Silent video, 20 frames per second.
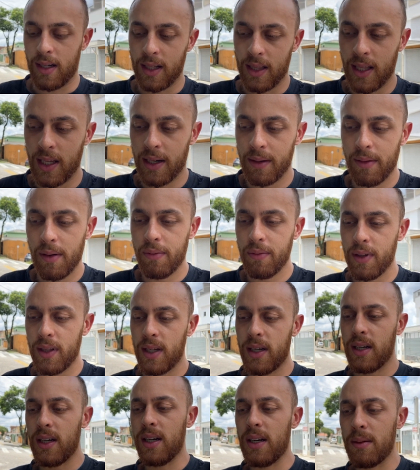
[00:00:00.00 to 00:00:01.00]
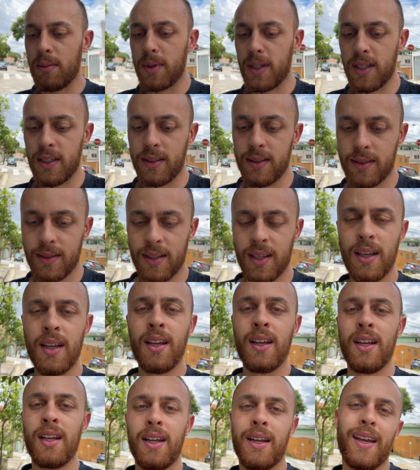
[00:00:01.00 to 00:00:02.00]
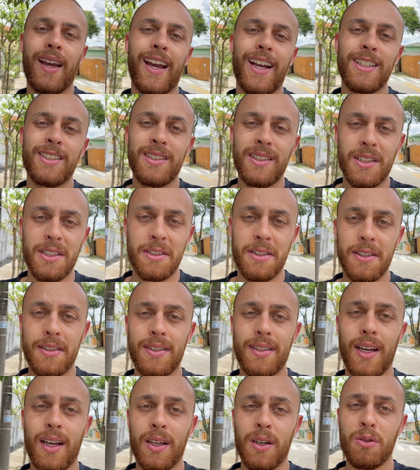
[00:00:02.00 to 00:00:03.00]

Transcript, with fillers: galera vai falar, ah, mas é desnecessário,